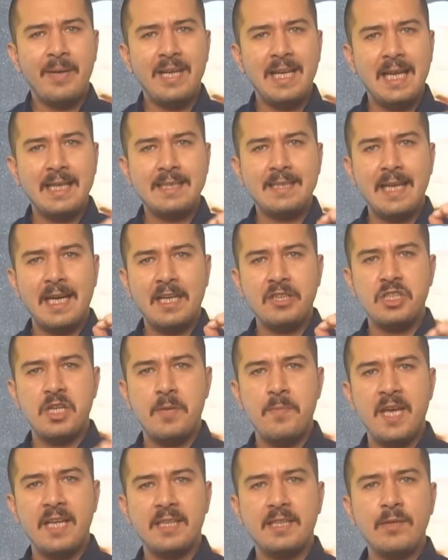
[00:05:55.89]
Milletler
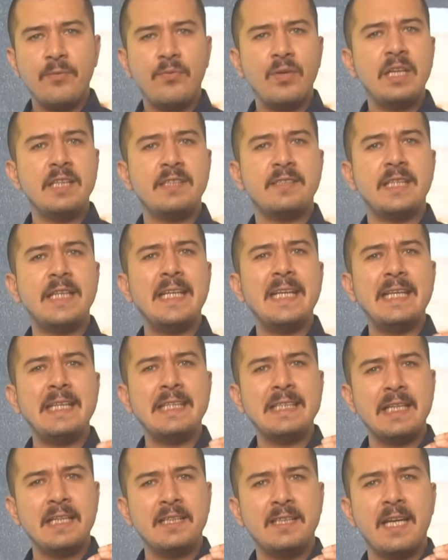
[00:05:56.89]
Cemiyeti Filistin'i
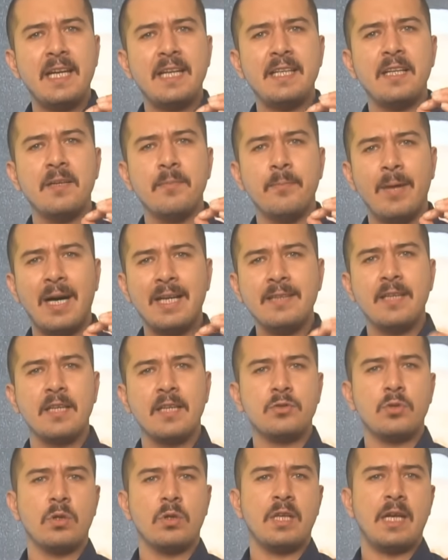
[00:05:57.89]
bölgesini İngiltere'nin
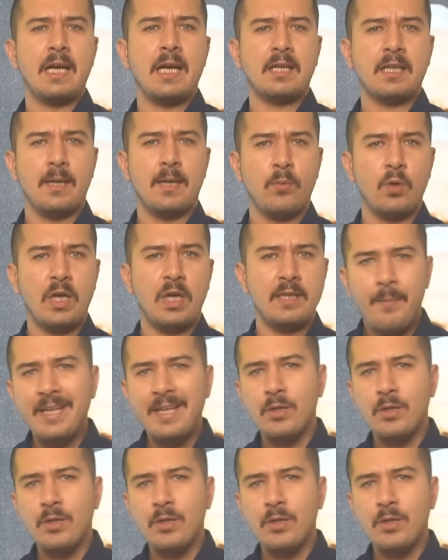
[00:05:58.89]
mandası olarak kabul etti.